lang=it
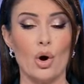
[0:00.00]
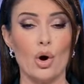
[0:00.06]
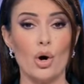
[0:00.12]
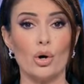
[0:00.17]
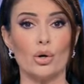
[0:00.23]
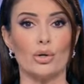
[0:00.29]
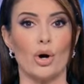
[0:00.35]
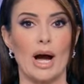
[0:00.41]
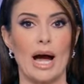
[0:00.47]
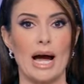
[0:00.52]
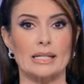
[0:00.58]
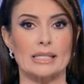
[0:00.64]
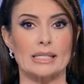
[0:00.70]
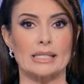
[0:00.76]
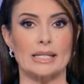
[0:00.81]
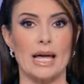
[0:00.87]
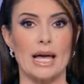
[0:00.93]

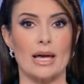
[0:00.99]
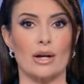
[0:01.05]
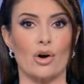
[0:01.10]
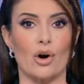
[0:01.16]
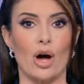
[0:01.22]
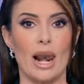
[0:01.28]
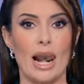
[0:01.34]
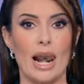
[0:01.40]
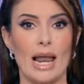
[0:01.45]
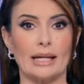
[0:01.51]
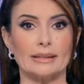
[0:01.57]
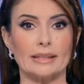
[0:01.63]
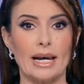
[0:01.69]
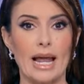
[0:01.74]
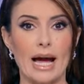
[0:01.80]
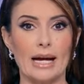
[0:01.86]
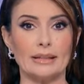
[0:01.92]
1-0
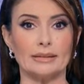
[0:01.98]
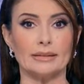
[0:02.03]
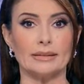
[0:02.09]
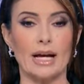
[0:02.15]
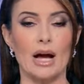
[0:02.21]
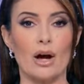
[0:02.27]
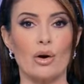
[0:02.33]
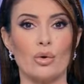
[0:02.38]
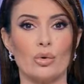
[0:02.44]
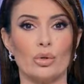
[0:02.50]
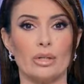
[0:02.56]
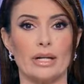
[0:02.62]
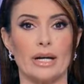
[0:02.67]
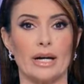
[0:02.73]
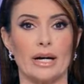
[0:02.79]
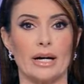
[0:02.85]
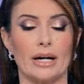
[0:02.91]
l'Atalanta,
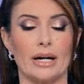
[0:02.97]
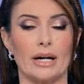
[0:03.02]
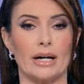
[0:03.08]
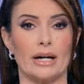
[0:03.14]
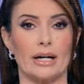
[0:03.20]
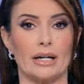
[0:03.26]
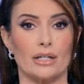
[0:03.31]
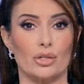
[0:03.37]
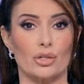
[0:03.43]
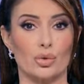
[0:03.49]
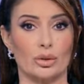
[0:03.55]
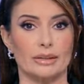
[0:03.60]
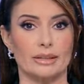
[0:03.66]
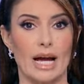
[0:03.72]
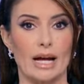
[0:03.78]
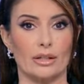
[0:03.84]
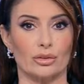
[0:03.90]
un eh,
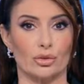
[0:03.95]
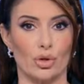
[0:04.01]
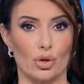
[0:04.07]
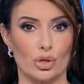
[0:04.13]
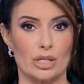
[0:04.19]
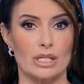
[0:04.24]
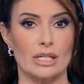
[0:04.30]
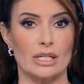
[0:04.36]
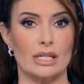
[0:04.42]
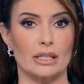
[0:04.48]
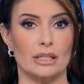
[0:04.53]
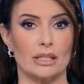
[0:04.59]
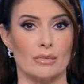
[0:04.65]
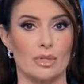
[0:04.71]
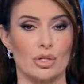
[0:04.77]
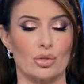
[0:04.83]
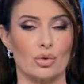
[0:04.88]
risultato sì
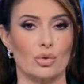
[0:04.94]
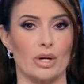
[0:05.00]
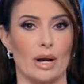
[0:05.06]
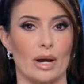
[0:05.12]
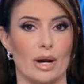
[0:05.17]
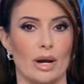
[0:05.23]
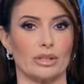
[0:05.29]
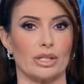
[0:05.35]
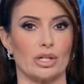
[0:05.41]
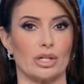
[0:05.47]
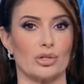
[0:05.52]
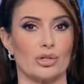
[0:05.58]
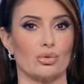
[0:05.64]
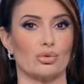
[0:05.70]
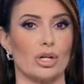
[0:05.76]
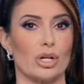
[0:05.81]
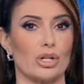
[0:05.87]
di misura porta al
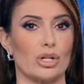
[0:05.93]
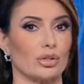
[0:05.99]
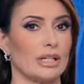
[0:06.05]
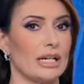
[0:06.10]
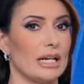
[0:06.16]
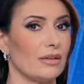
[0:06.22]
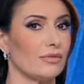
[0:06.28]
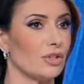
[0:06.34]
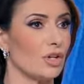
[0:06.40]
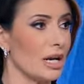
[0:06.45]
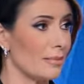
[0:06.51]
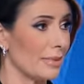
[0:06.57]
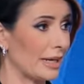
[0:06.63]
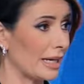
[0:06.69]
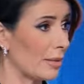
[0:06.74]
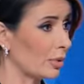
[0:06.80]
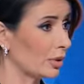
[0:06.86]
successo della Viola
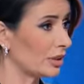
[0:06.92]
ma che